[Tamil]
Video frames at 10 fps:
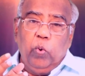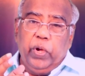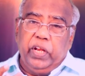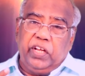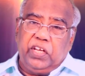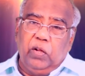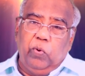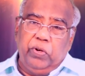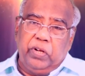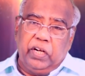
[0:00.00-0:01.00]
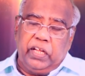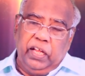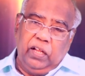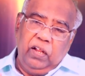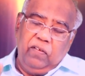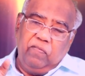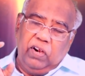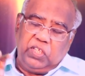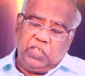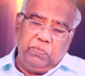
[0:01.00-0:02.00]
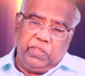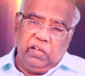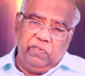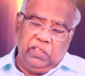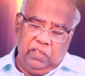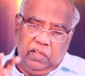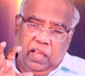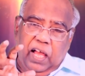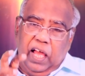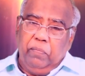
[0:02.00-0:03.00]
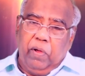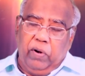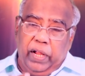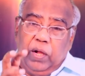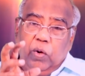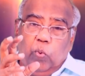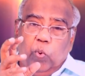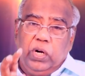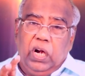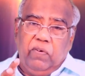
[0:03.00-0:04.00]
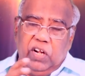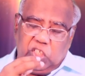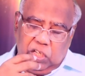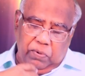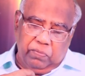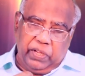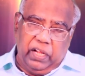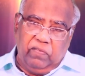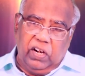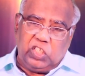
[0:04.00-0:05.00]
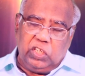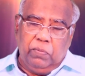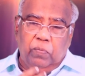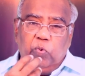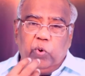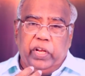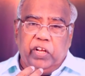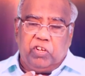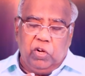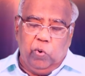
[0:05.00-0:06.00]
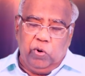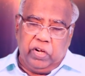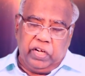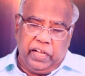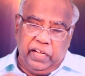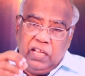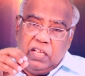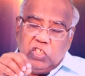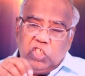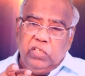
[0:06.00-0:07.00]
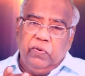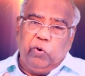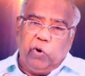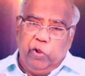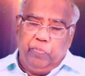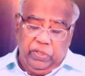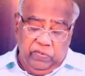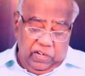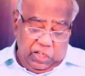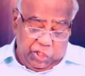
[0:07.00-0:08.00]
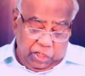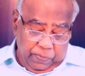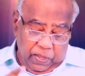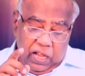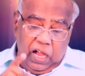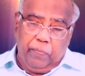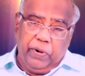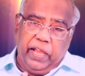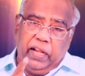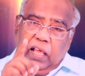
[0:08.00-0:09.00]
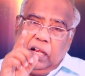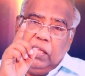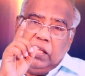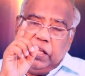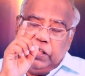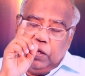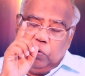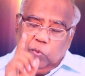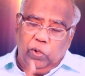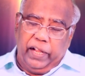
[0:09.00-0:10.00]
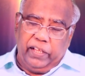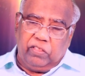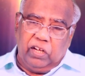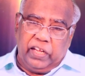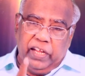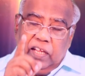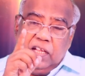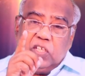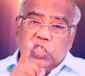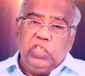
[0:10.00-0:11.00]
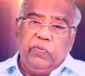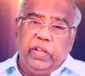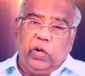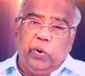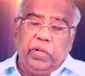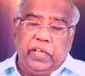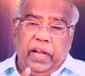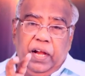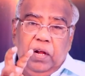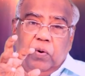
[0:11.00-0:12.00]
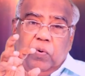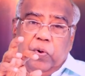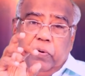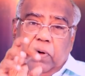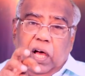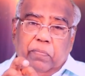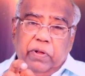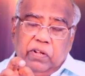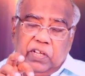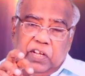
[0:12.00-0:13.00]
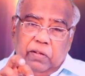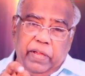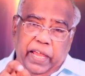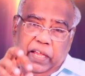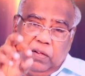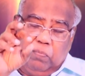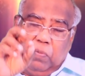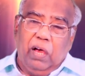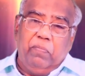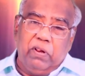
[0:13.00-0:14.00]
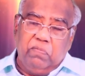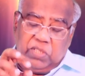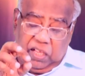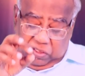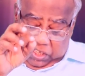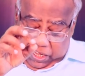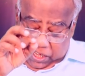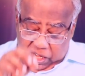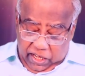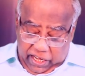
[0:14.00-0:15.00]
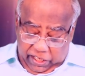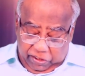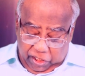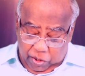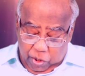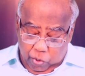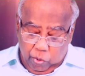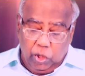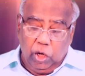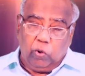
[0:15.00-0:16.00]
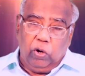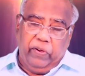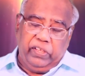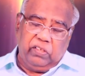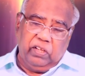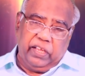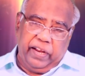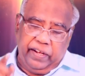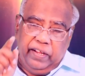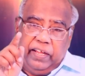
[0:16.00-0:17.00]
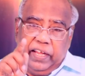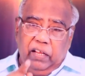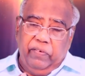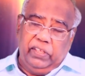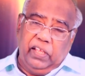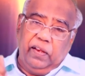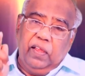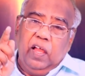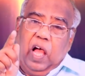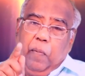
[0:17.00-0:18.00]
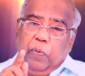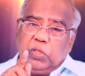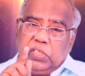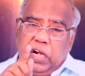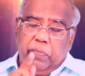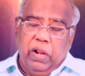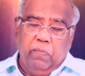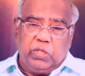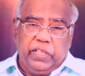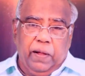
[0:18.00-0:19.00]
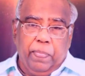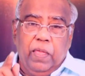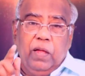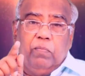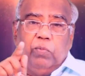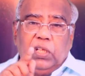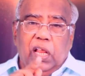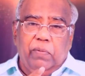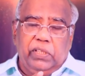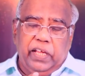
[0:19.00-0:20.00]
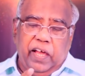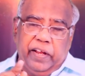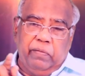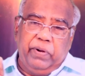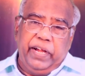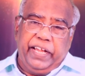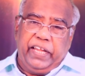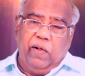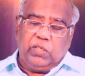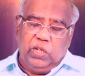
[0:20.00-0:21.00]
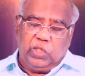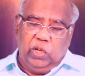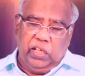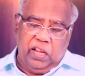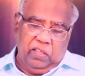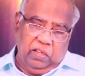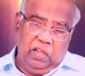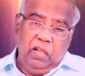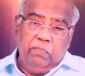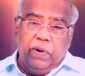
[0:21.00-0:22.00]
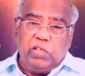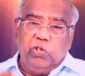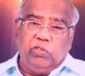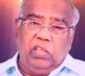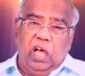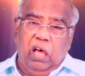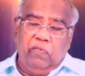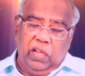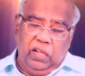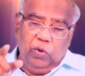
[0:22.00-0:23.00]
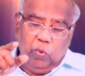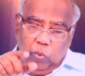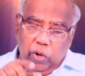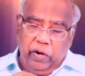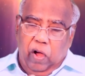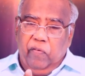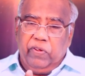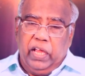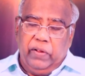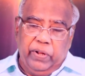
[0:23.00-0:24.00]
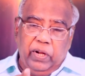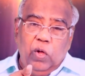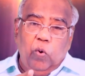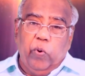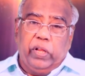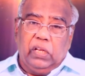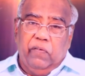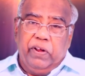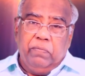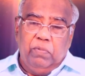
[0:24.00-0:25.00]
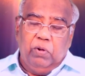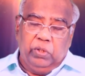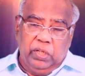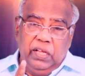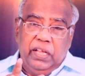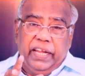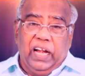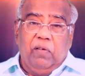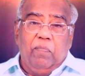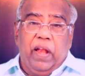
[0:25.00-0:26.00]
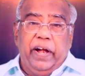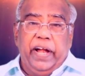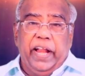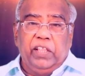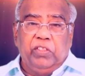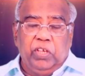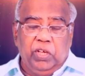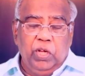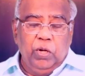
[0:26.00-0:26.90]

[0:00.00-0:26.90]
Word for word: உயிரற்ற ஒன்றுக்கு வெளிச்சம் தருவது அன்பவளே உங்கள் வெளிச்சமும் என் வெளிச்சமும் உயிரற்ற ஒன்றுக்கு ஜீவன் கொடுப்பது வெளிச்சம் அப்படியானால் இந்த உலகத்திற்கு ஜீவனை கொடுக்கிற ஒரு மாபெரும் கிருபையை மாபெரும் சக்தியை கர்த்தர் உங்களுக்குள்ள வைத்திருக்கிறார் எனவேதான் அப்போ நடபடியின் புஸ்தகம் முதலாம் அதிகாரம் எட்டாவசனம் சொல்கிறது பரிசுத்த ஆவி உங்கள் ஆவியானவர் உங்களிடத்தில் வரும்போது நீங்கள் பலனடைந்து